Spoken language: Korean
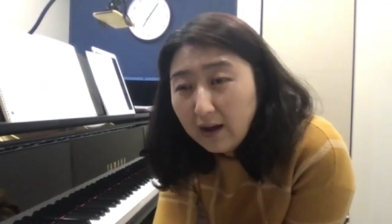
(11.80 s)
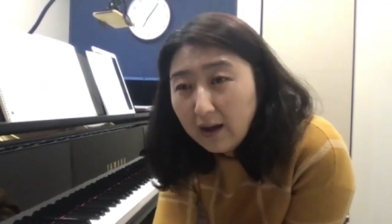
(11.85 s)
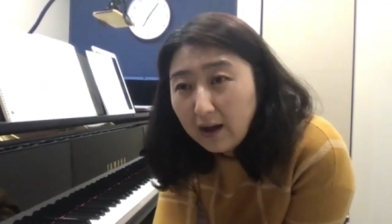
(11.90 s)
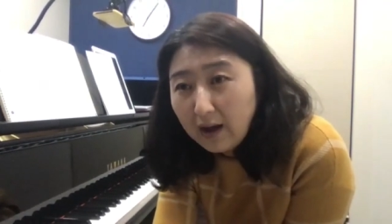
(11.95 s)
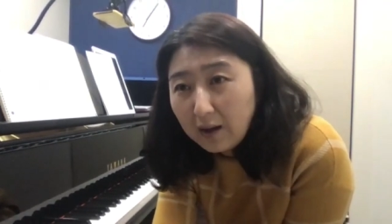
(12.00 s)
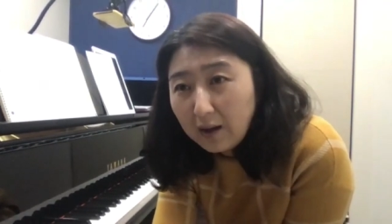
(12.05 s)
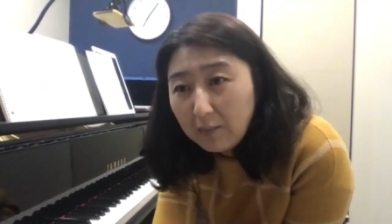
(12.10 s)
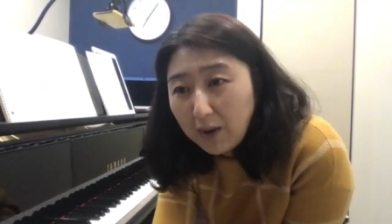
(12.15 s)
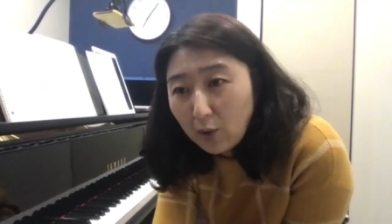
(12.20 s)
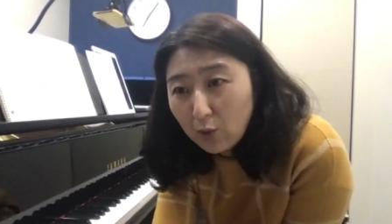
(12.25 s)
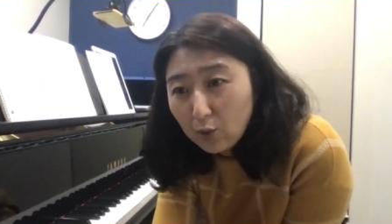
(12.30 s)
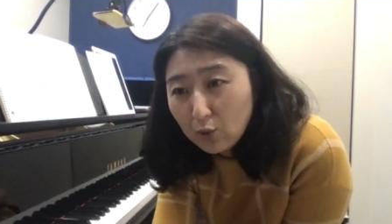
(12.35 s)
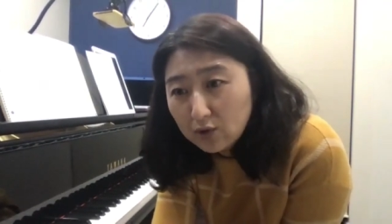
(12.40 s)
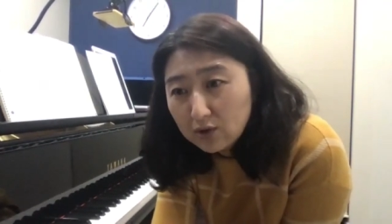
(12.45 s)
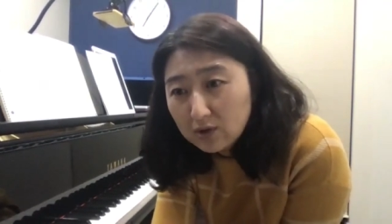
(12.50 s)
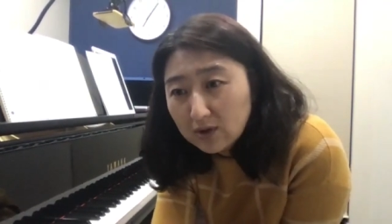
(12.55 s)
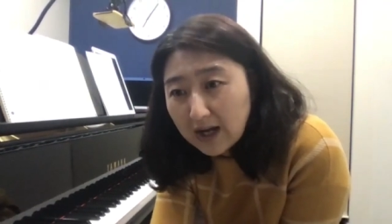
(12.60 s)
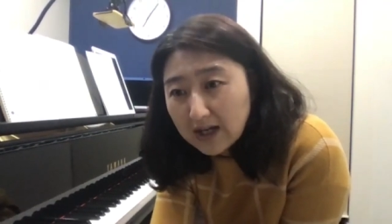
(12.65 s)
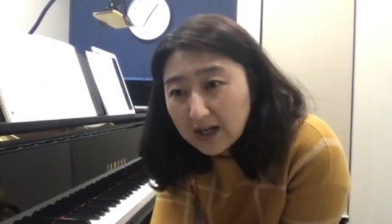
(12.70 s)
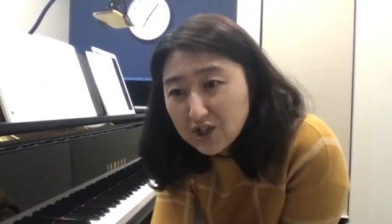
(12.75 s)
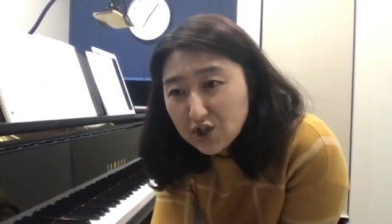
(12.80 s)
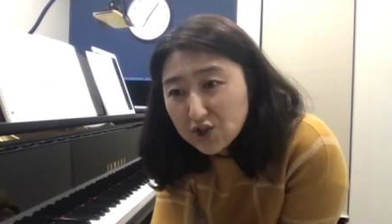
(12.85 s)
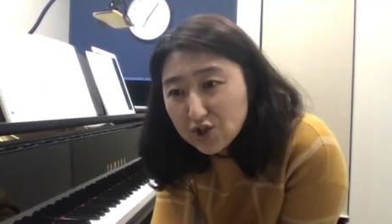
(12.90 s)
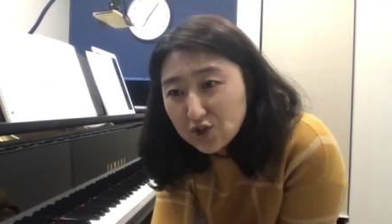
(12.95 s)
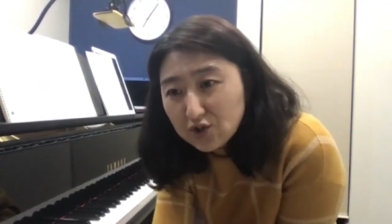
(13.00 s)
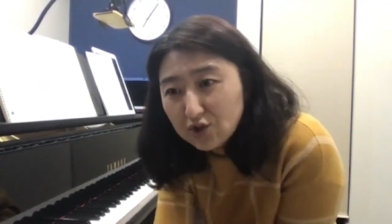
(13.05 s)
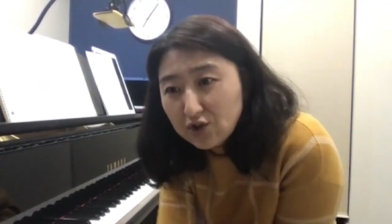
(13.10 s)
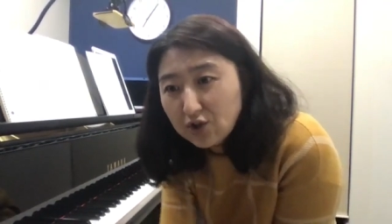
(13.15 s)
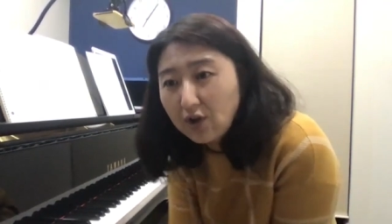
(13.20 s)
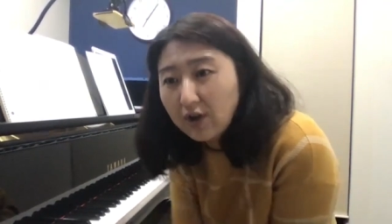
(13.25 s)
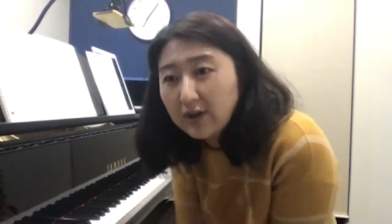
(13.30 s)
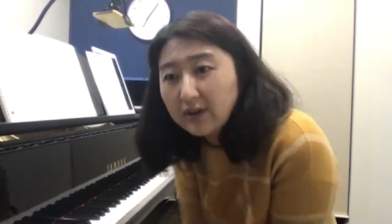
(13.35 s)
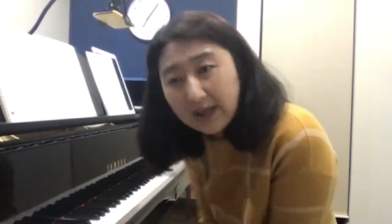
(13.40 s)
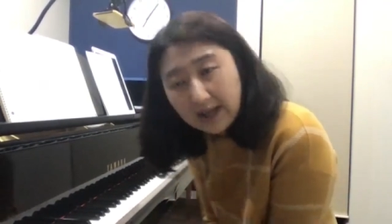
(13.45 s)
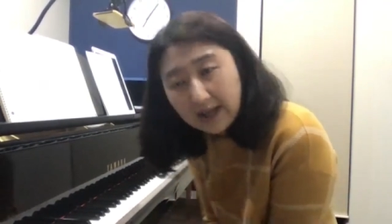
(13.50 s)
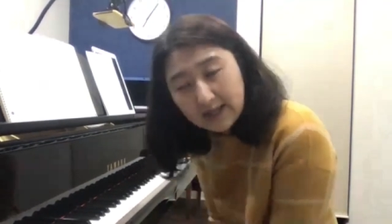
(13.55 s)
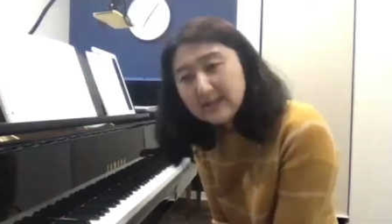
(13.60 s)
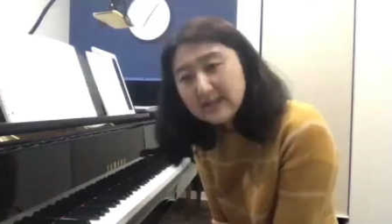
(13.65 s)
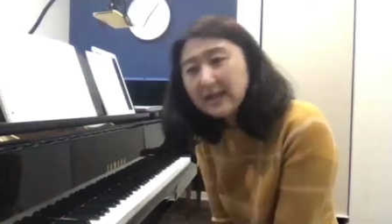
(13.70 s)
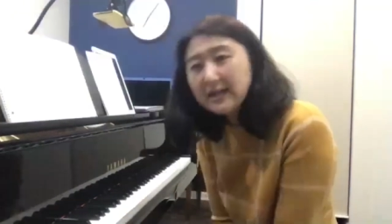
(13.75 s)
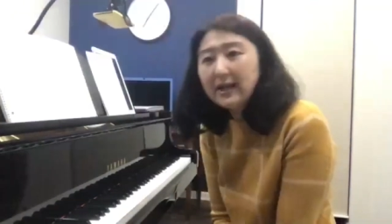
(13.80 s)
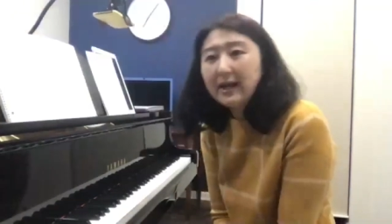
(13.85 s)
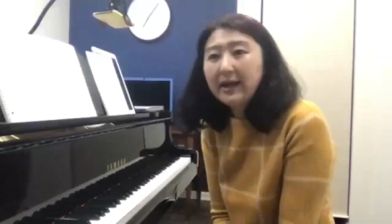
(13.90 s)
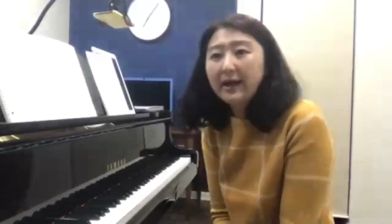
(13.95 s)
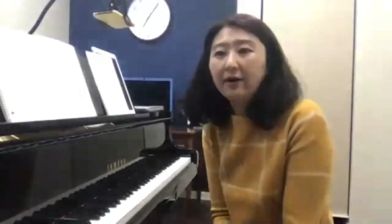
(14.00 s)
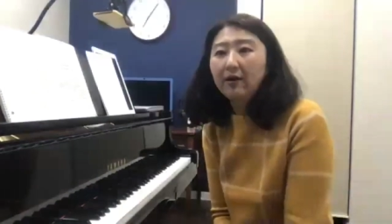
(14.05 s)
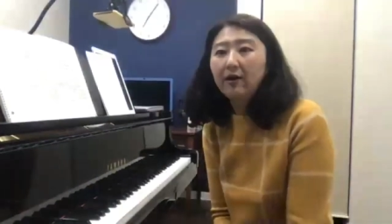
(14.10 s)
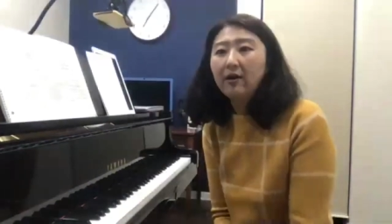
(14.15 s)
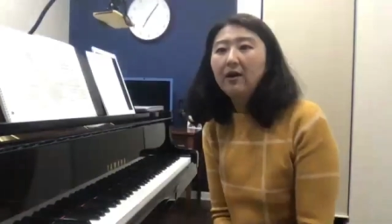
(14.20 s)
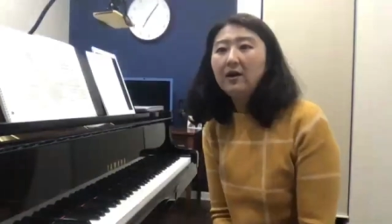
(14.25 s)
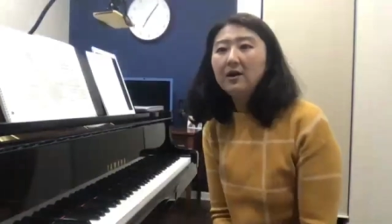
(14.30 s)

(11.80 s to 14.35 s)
아마 얼굴을 가리셔서 그런 거예요. 괜찮아요.